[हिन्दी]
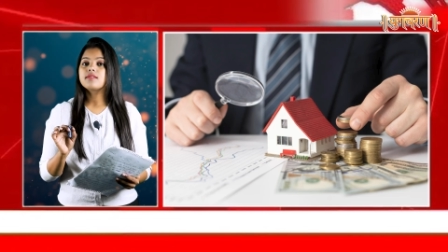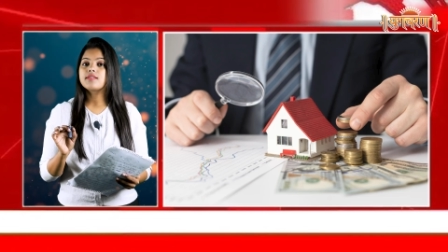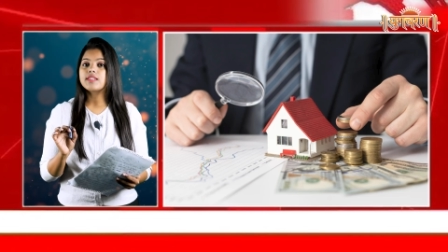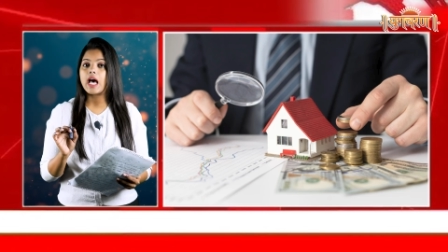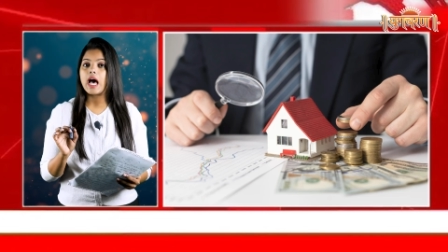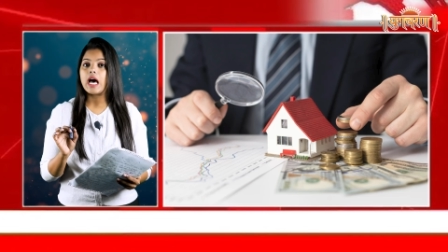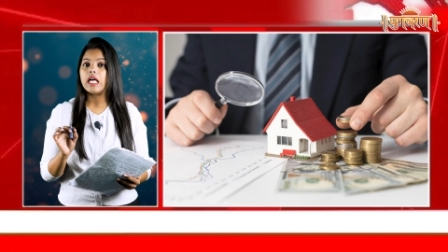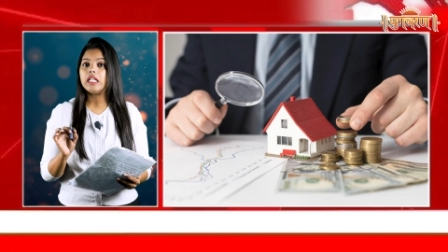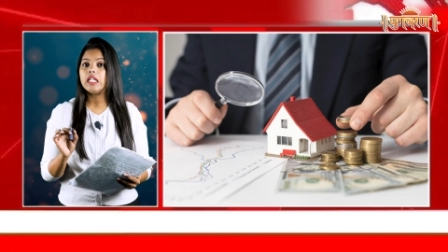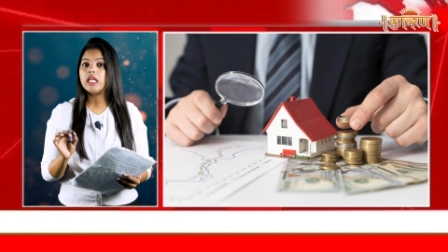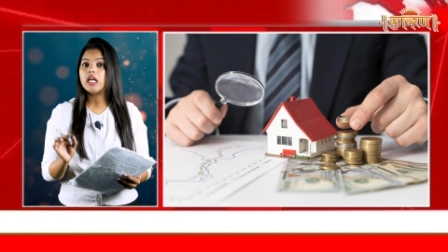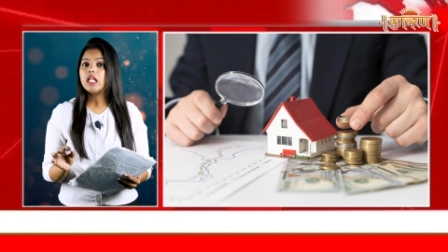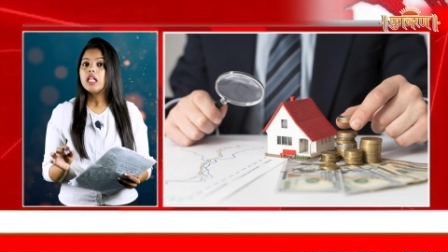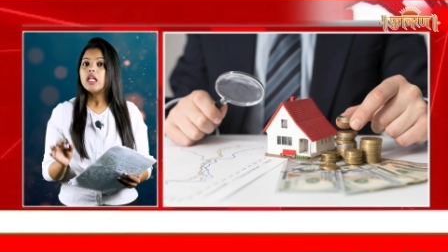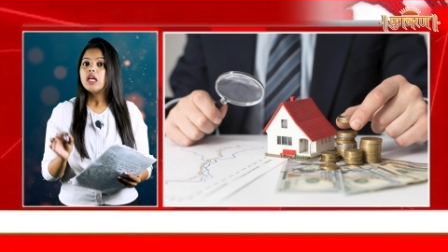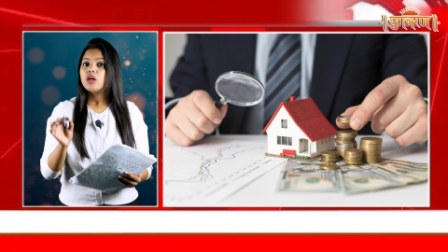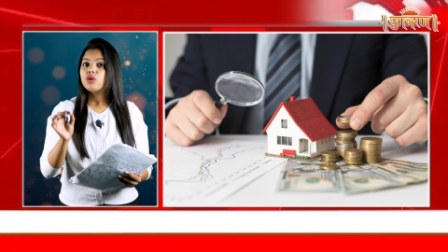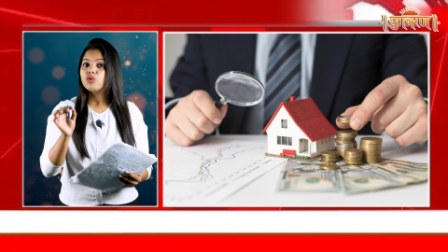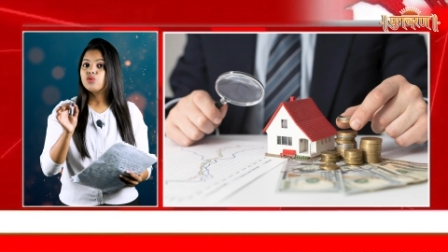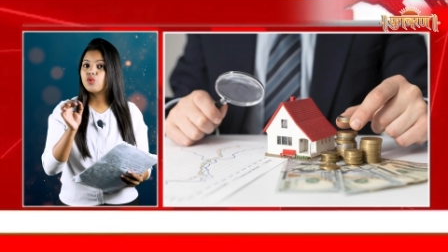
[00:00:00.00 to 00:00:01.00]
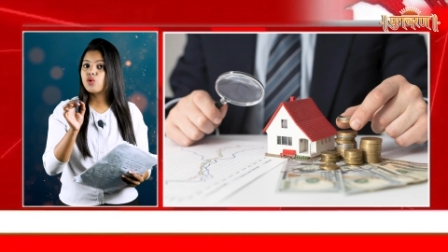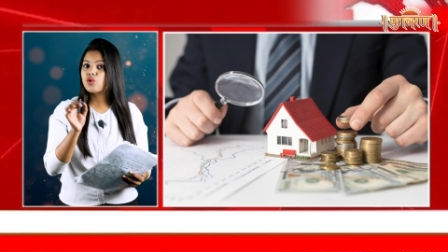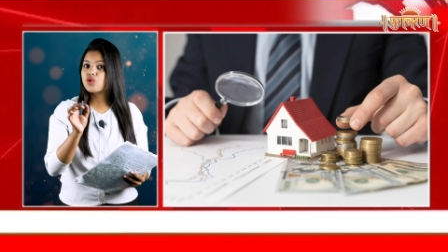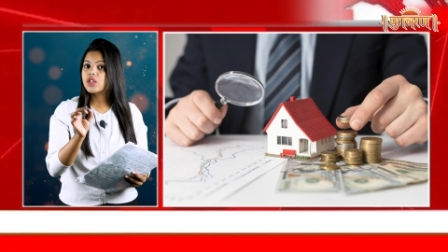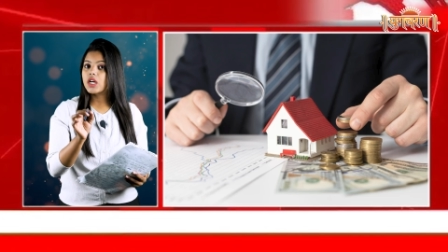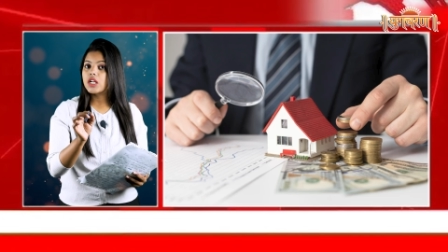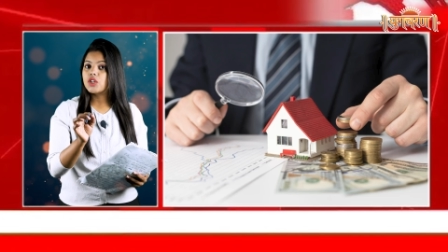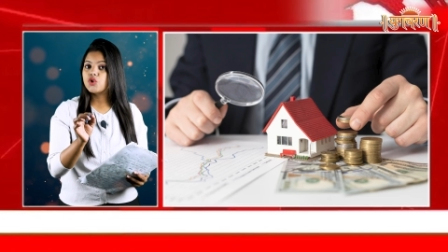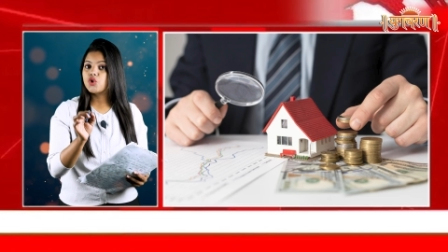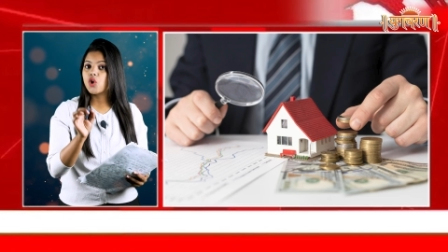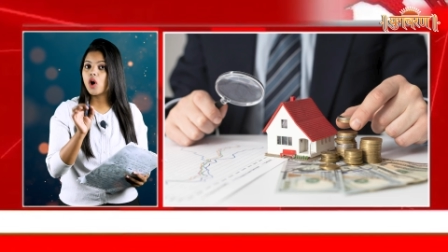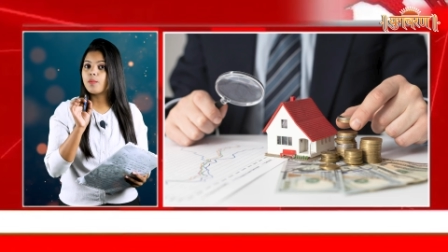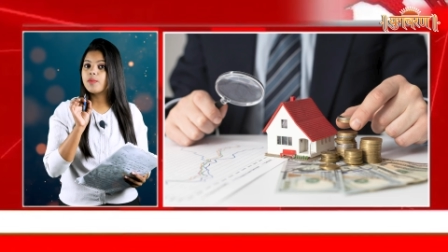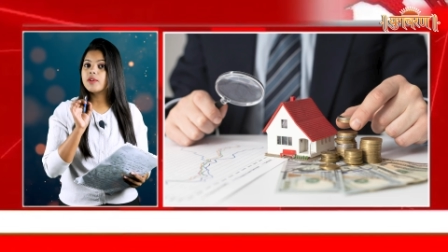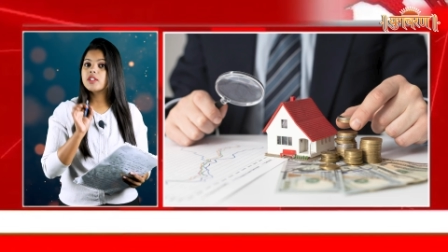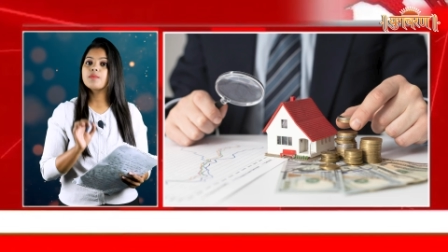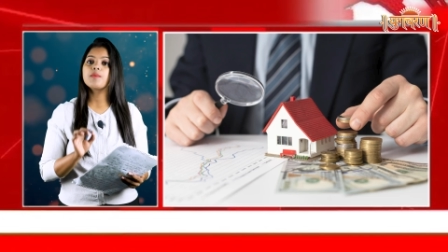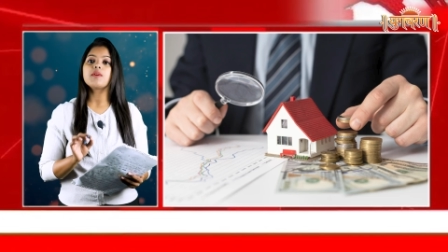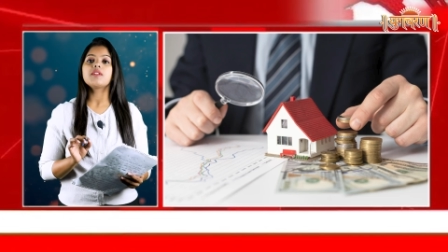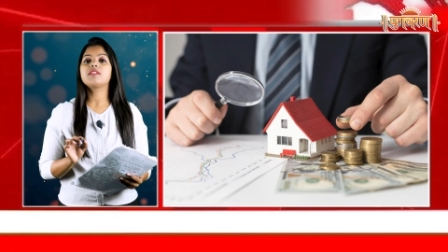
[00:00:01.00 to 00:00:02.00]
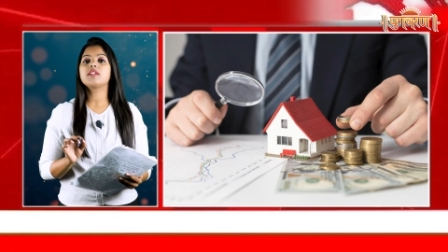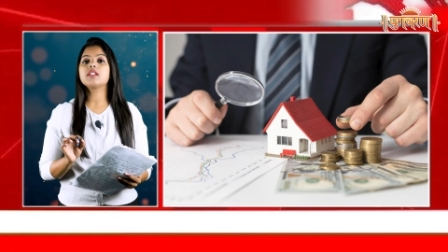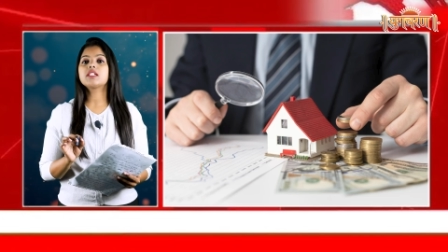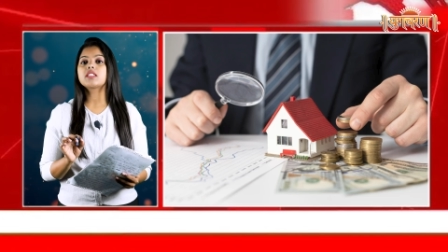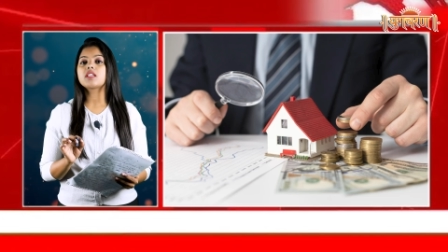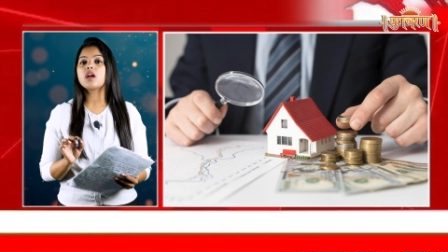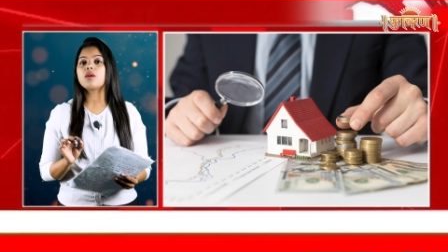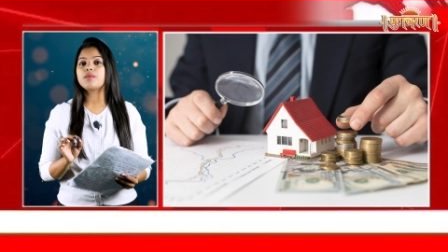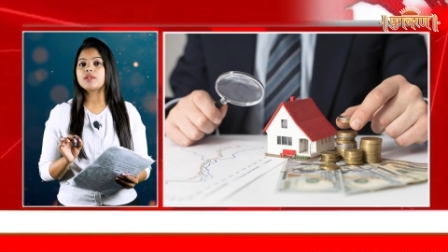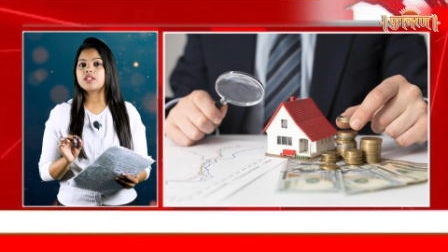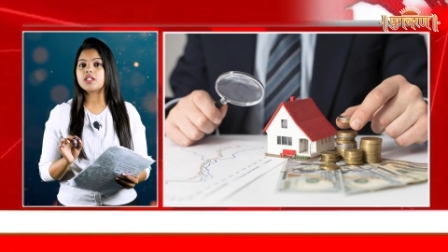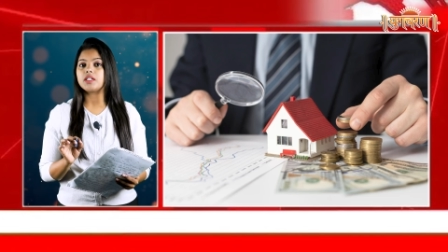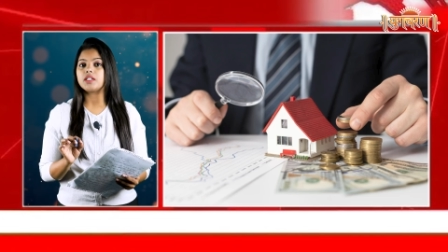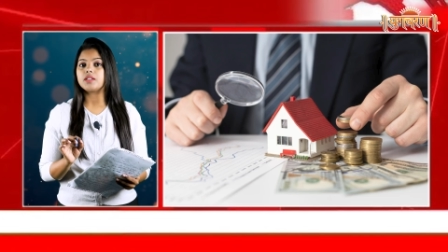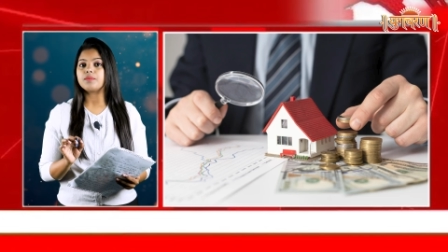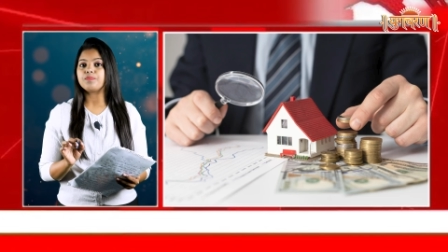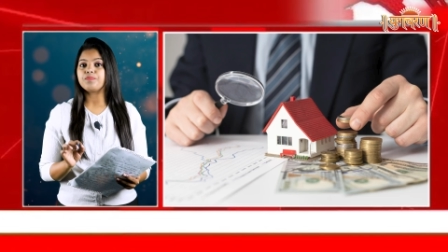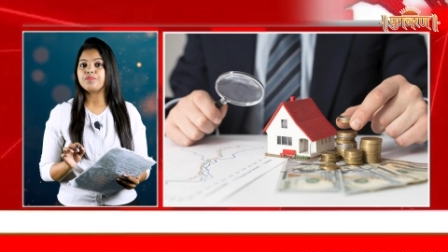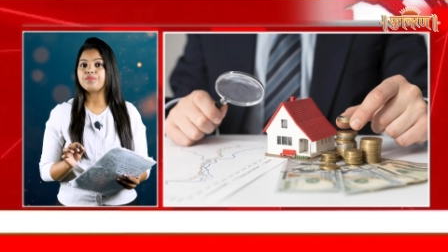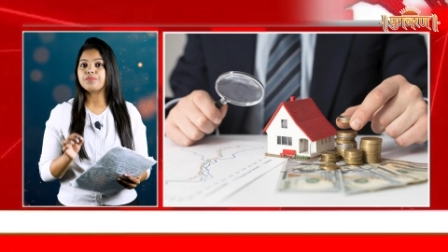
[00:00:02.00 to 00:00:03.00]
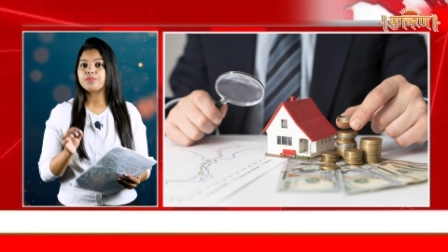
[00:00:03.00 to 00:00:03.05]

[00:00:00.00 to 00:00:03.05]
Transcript: साल 2024-25 का बजट